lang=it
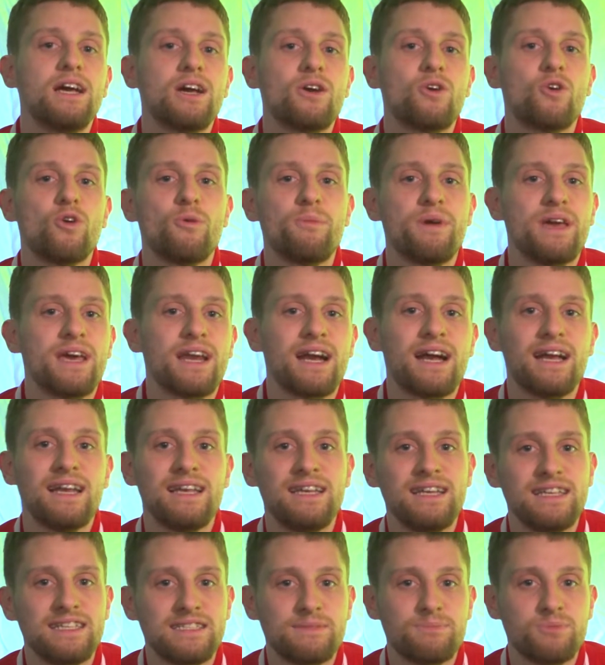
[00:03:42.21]
com'era
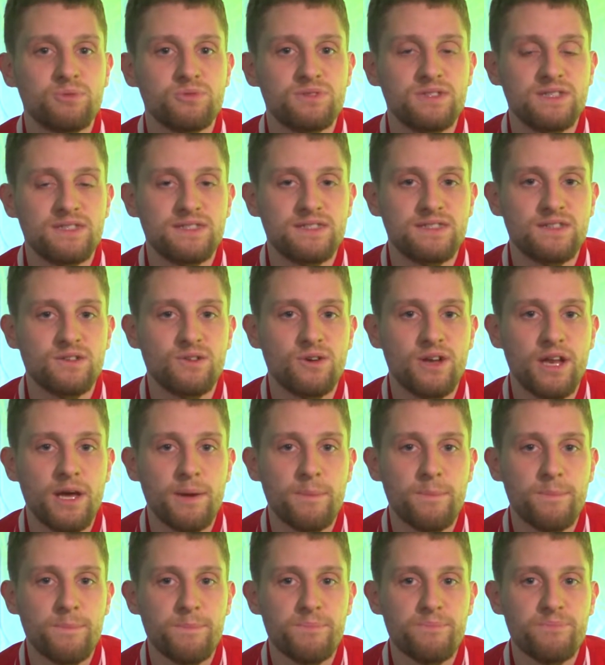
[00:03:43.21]

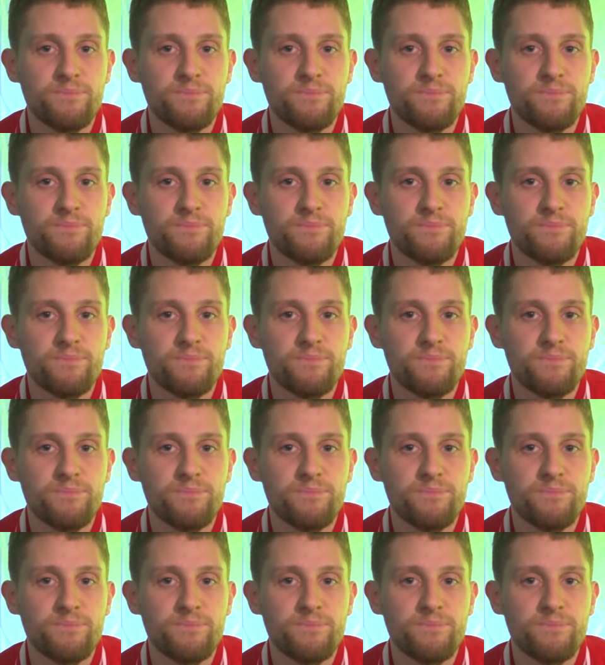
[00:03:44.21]
l'esposizione